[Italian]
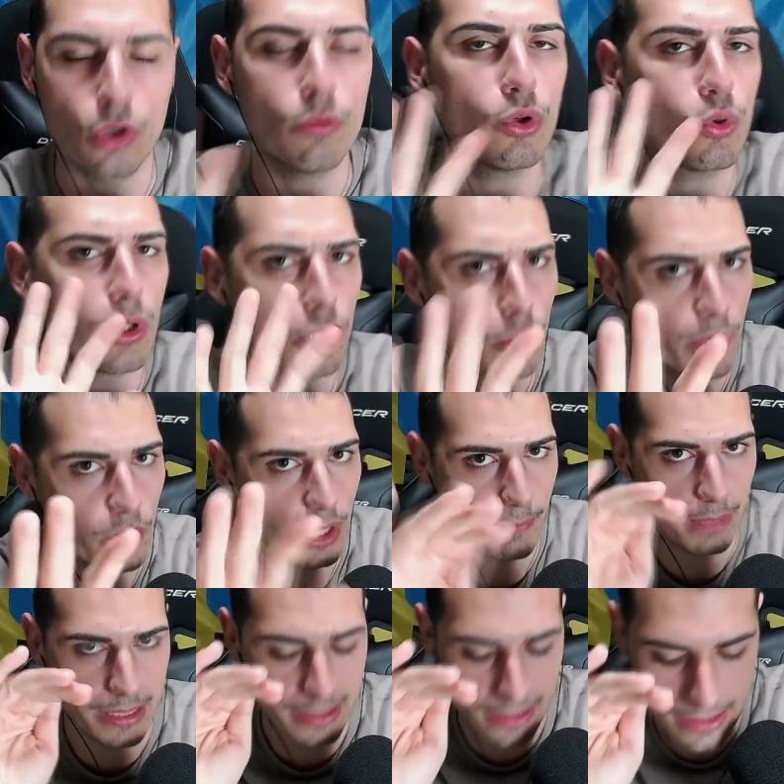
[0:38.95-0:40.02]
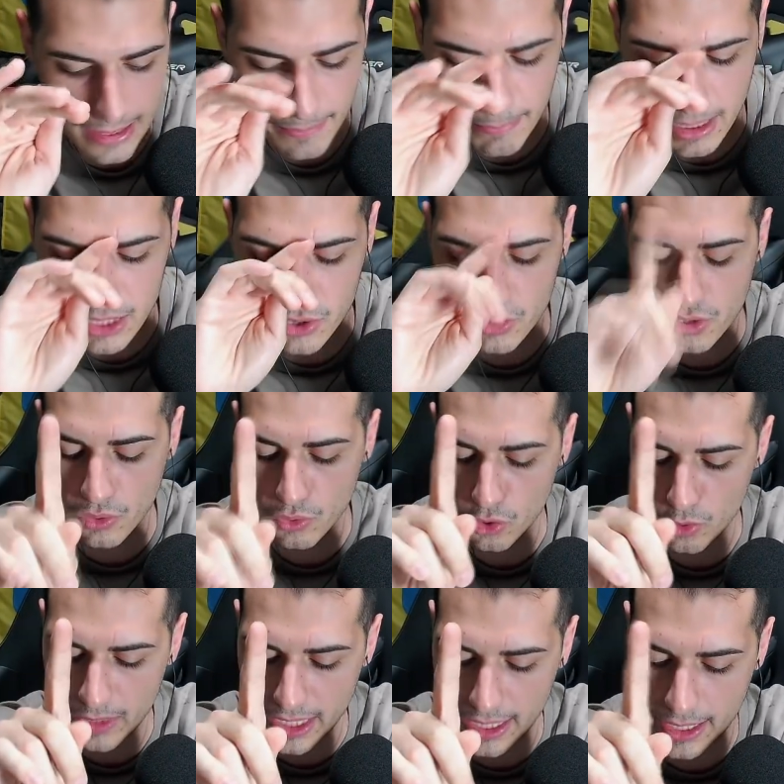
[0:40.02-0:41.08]
comunque il domatore è abbastanza basso,
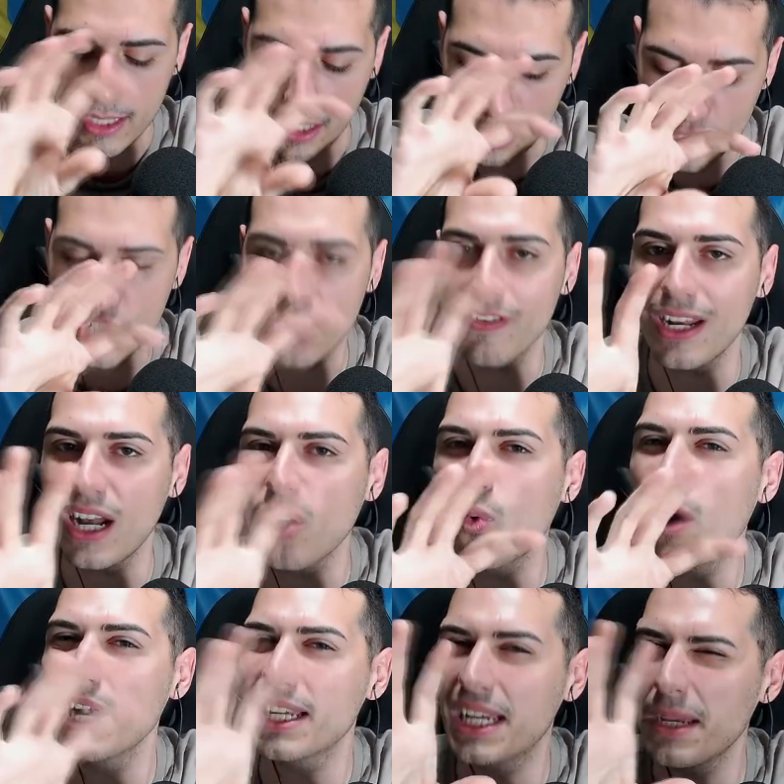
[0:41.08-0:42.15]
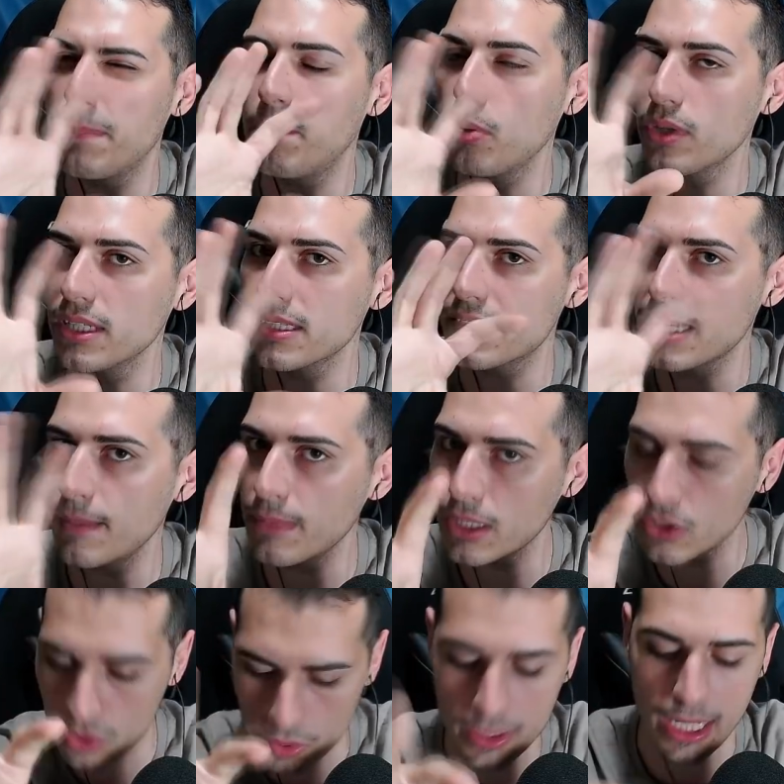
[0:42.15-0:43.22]
secondo me riceverà qualche
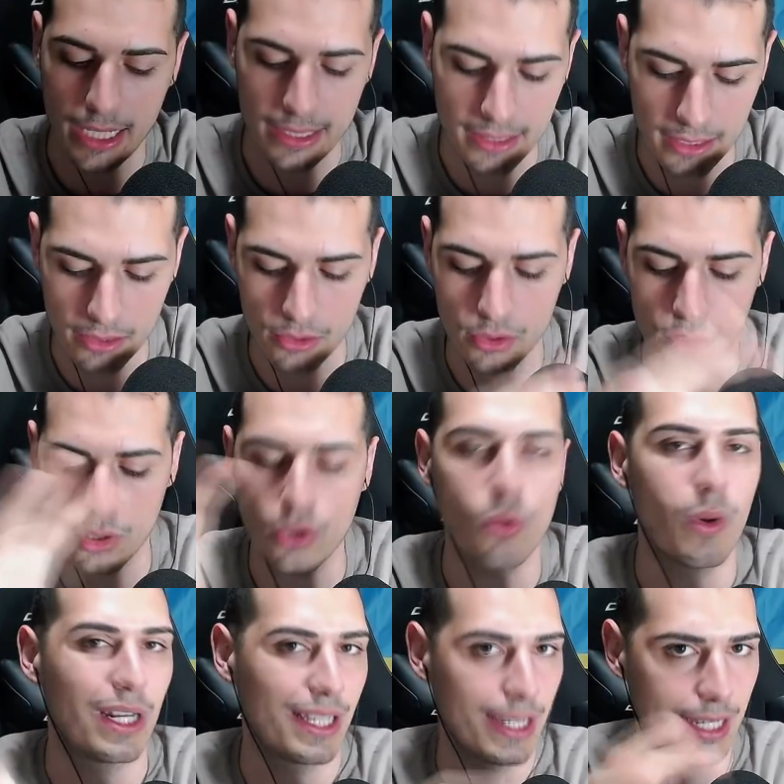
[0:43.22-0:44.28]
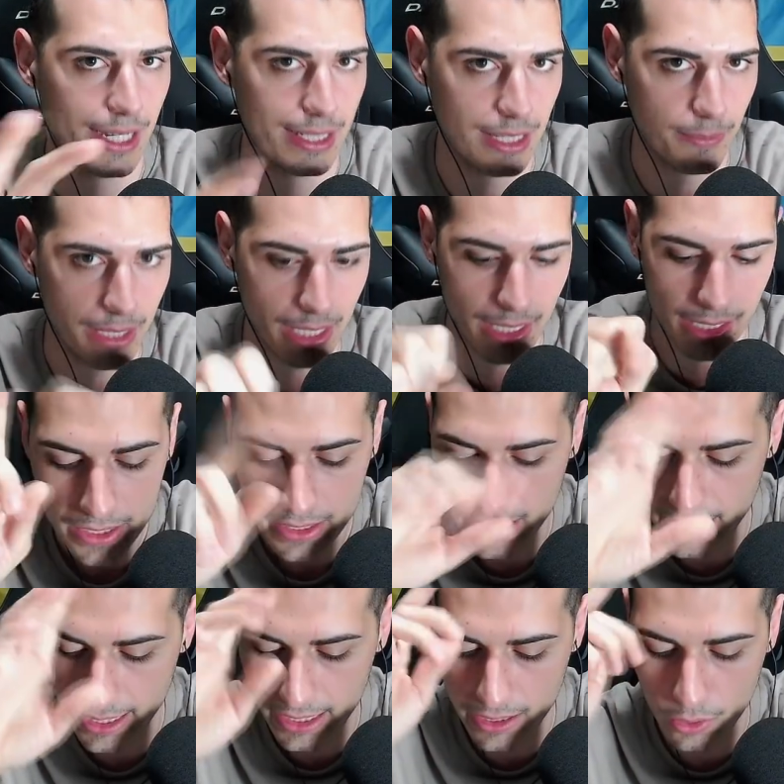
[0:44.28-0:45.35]
potenziamento tattico, qualche carta magari dei
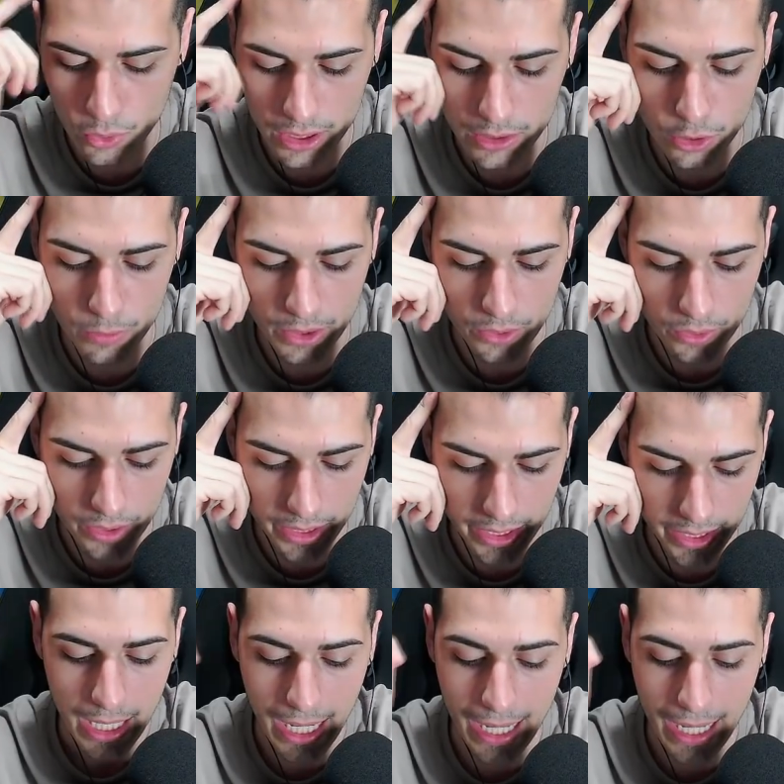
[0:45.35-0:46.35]
deck con il domatore.